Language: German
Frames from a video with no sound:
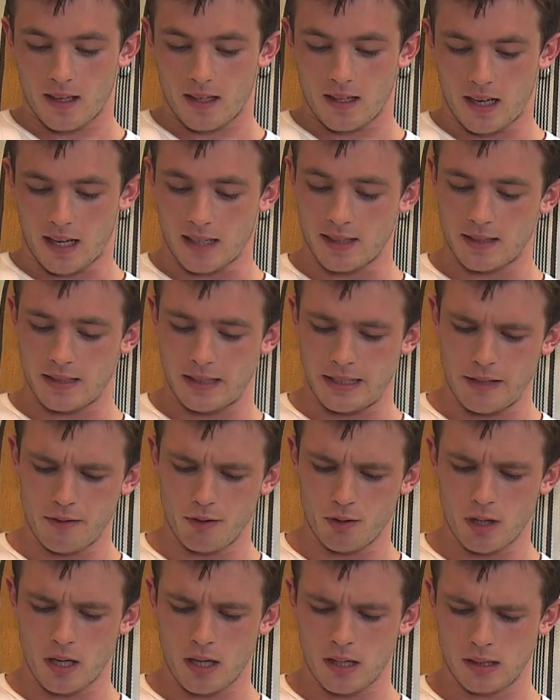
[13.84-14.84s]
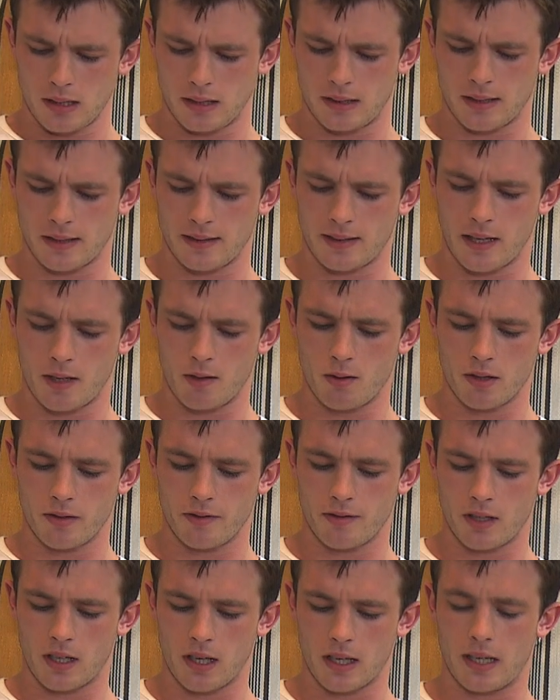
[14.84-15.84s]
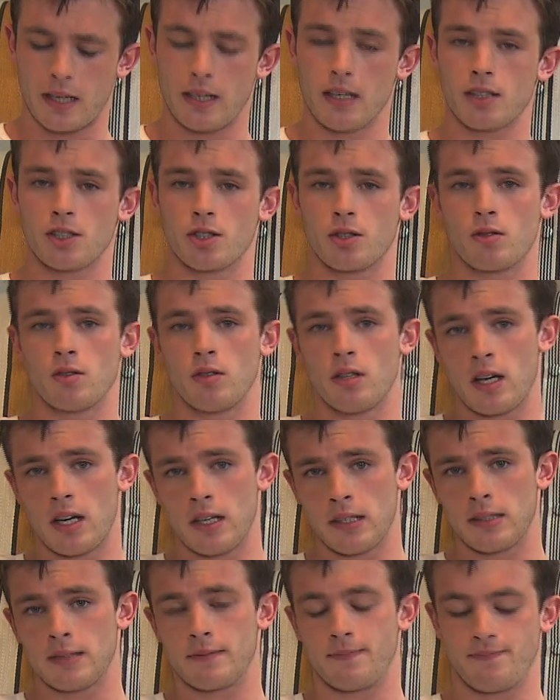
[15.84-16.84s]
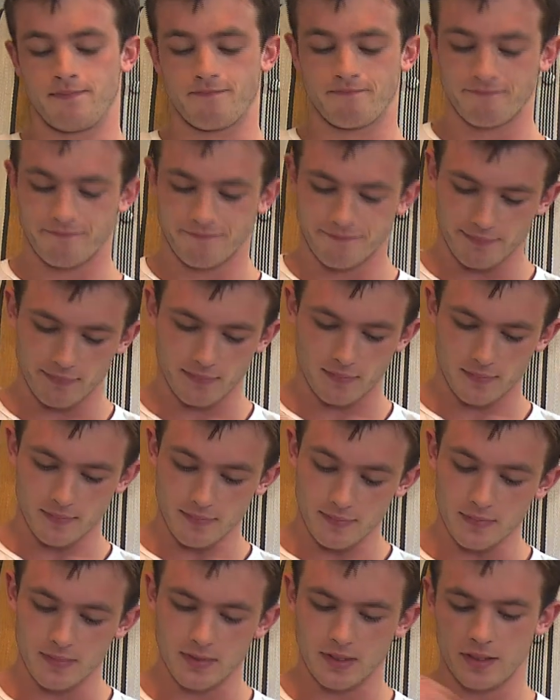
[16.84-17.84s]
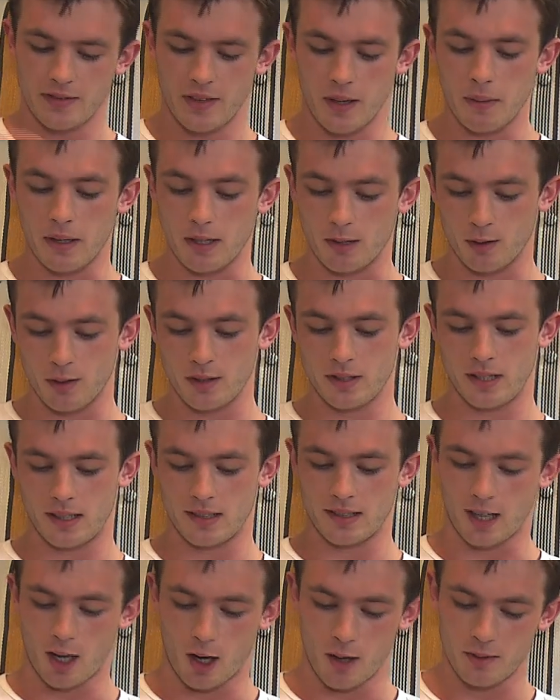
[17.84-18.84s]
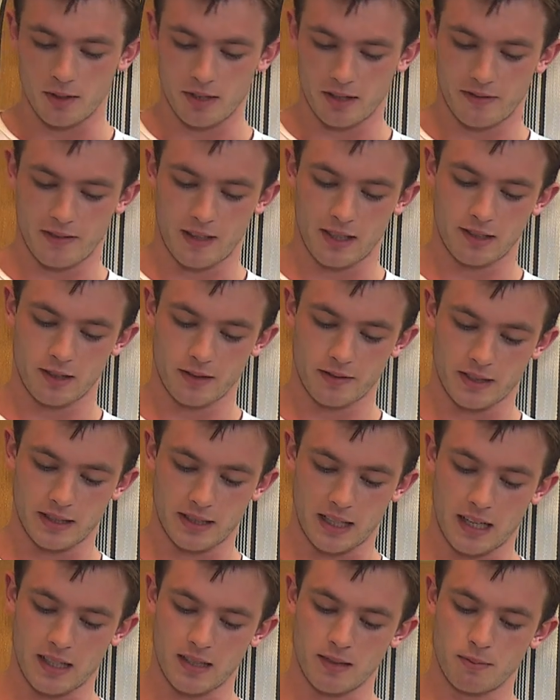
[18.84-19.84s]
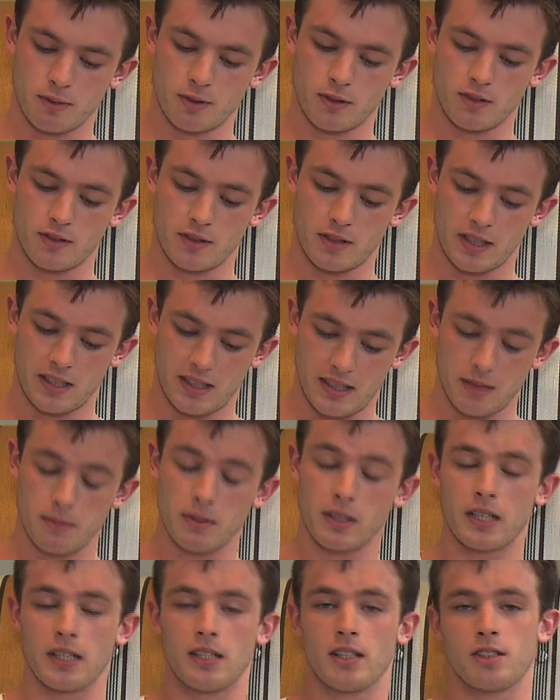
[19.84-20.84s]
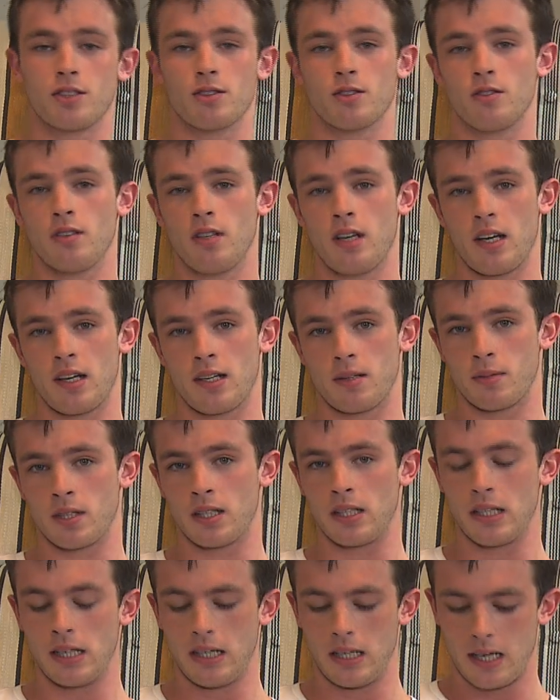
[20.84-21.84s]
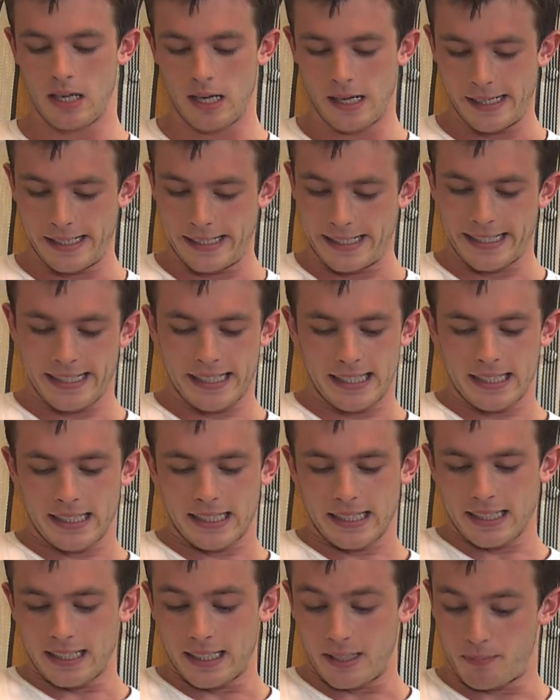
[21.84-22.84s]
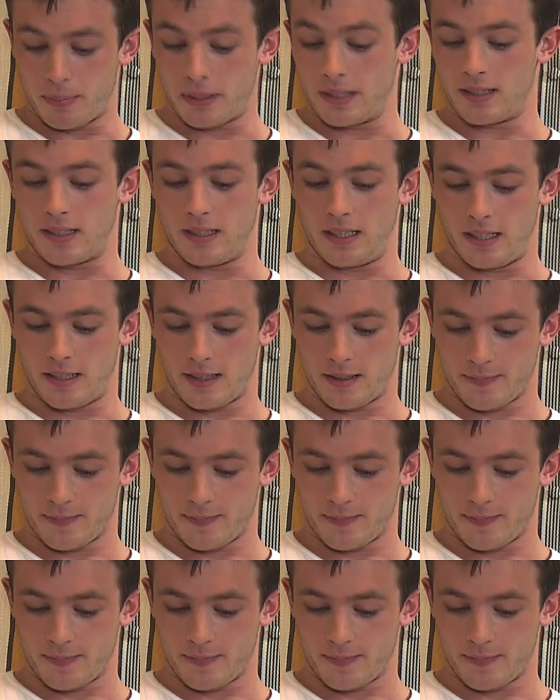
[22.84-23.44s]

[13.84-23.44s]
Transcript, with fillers: Janis Niewöhner? Ist das der Junge von der Kinderschokolade? Das wäre mein größter Traum und ich warte auf das Angebot und ich liebe Kinderschokolade, aber ich bin's nicht.